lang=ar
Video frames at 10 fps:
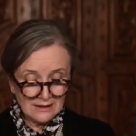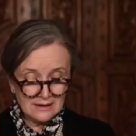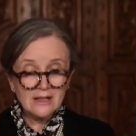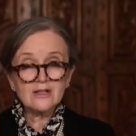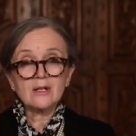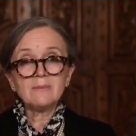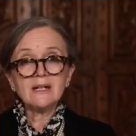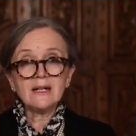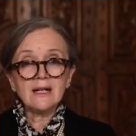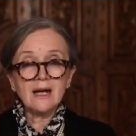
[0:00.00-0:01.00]
الى
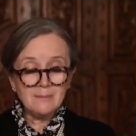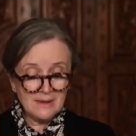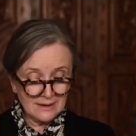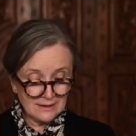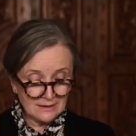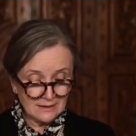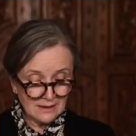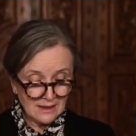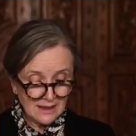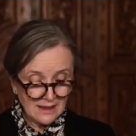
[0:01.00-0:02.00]
جميع الاماكن
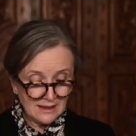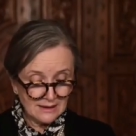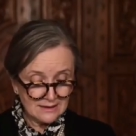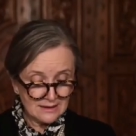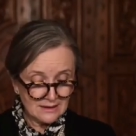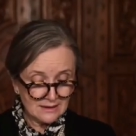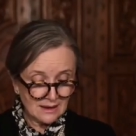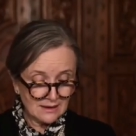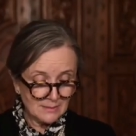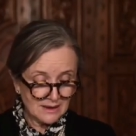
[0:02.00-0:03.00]
التي
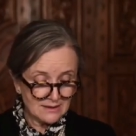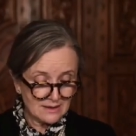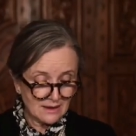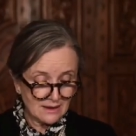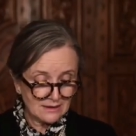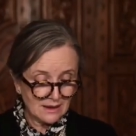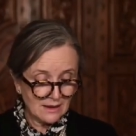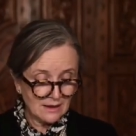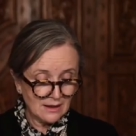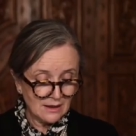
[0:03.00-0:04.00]
طلبت
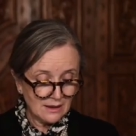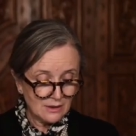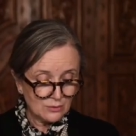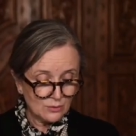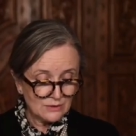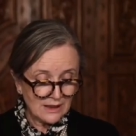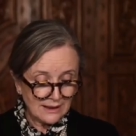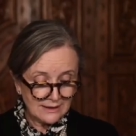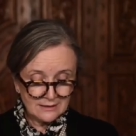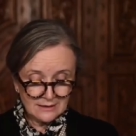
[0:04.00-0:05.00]
زيارتها دون
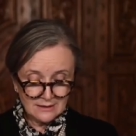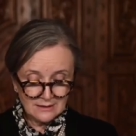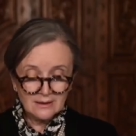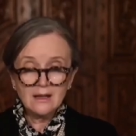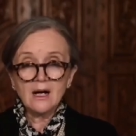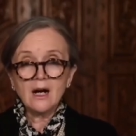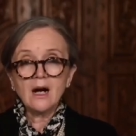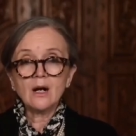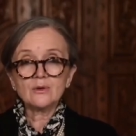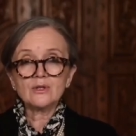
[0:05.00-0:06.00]
قيد
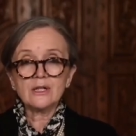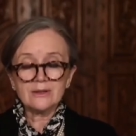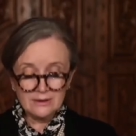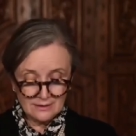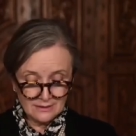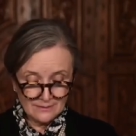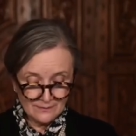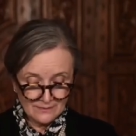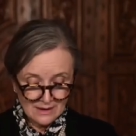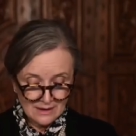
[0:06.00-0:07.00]
او شرط
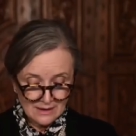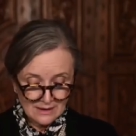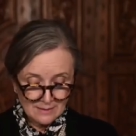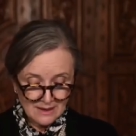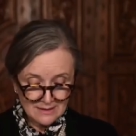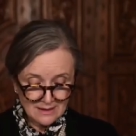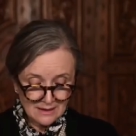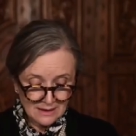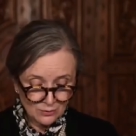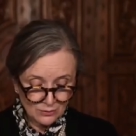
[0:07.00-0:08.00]
كما
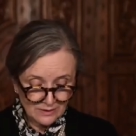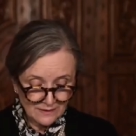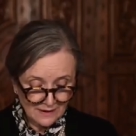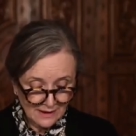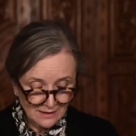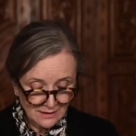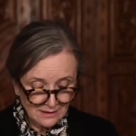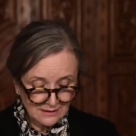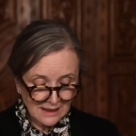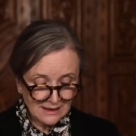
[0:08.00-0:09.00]
زار تونس
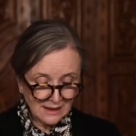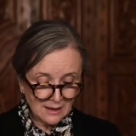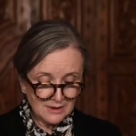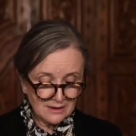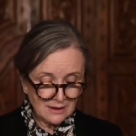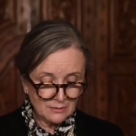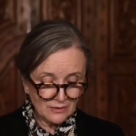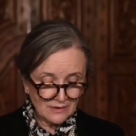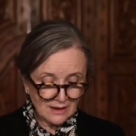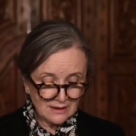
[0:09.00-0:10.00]
ايضا الخبير
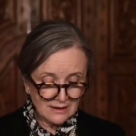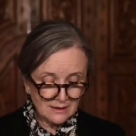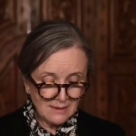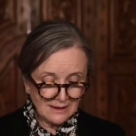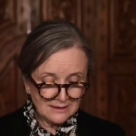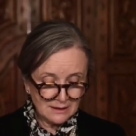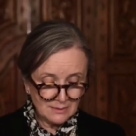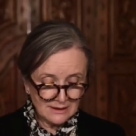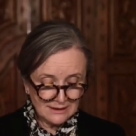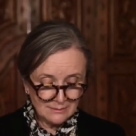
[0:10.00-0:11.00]
المستقل المعني
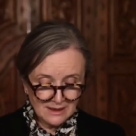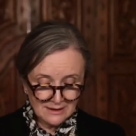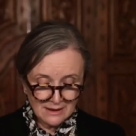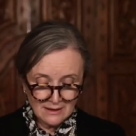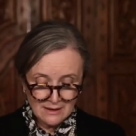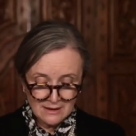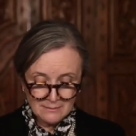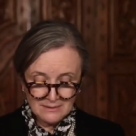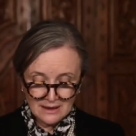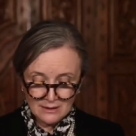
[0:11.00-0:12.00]
بالحمايه
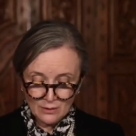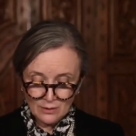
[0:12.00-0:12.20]
من